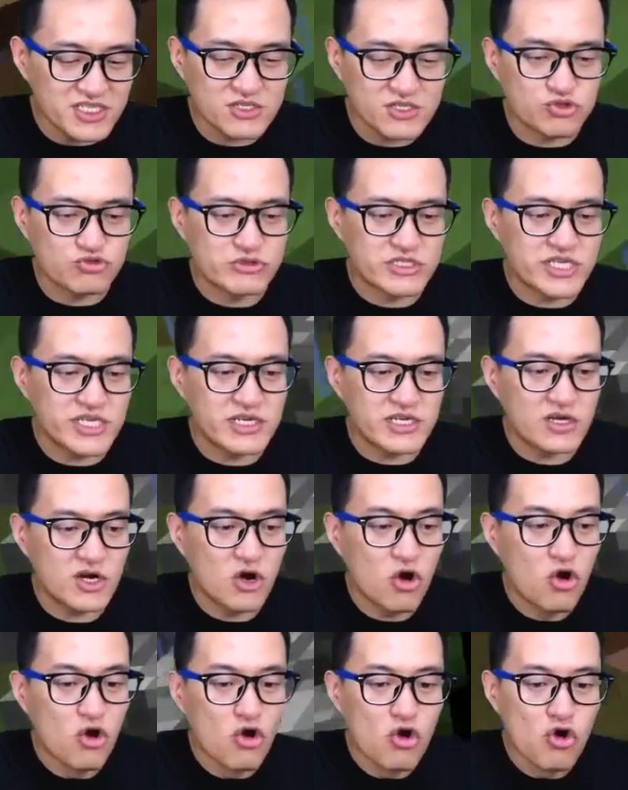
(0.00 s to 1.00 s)
属性。
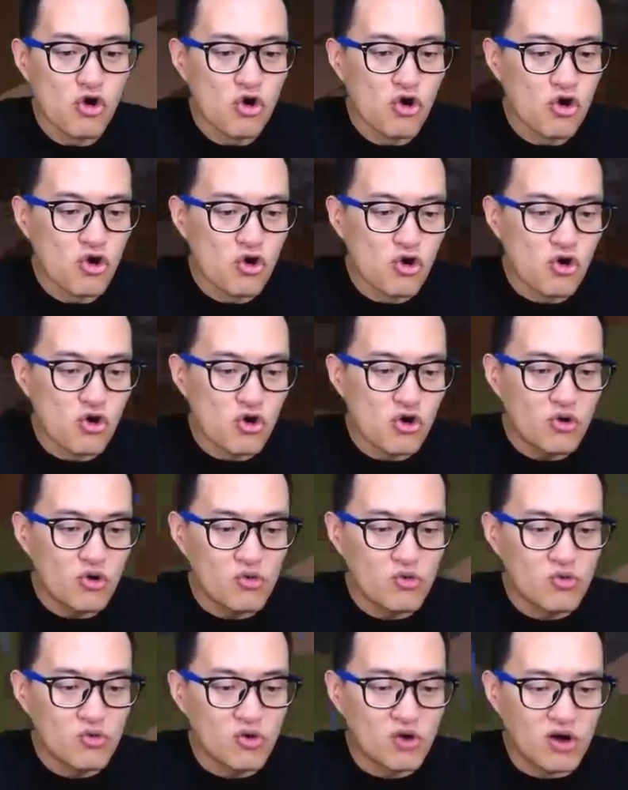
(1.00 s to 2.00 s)

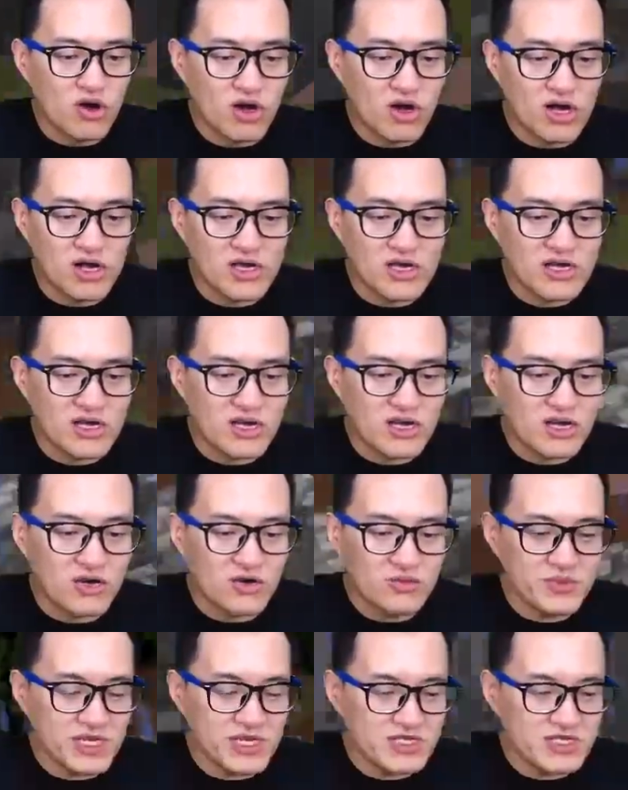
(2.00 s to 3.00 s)
哇，
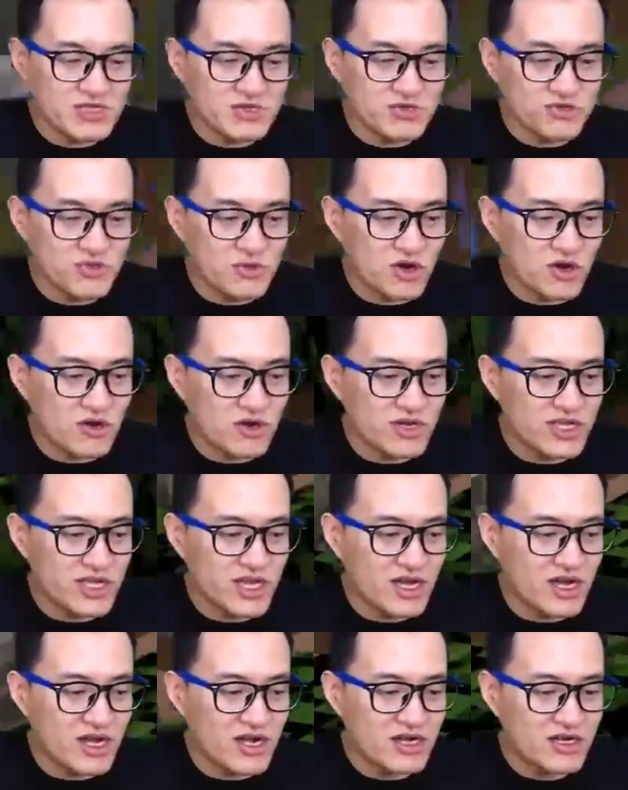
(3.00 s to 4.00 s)
后面这些熊猫好厉
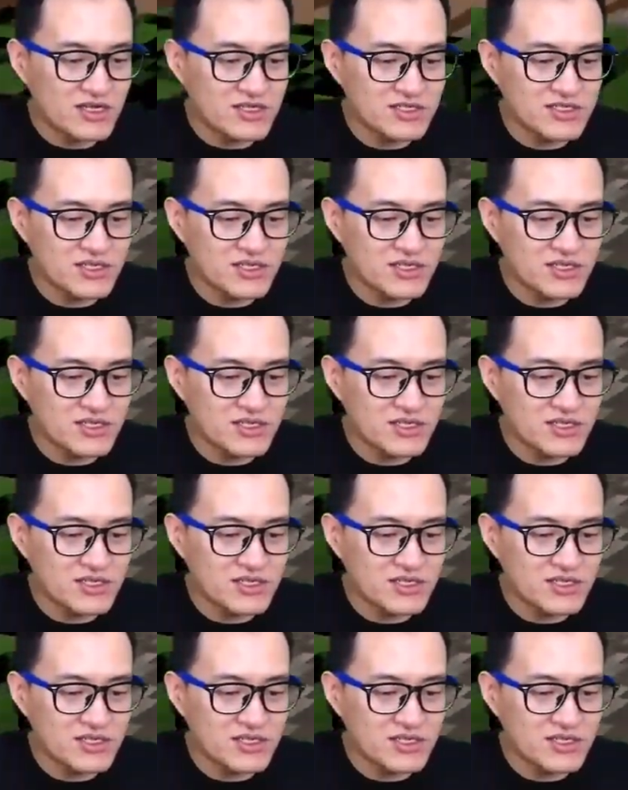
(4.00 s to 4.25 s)
害啊！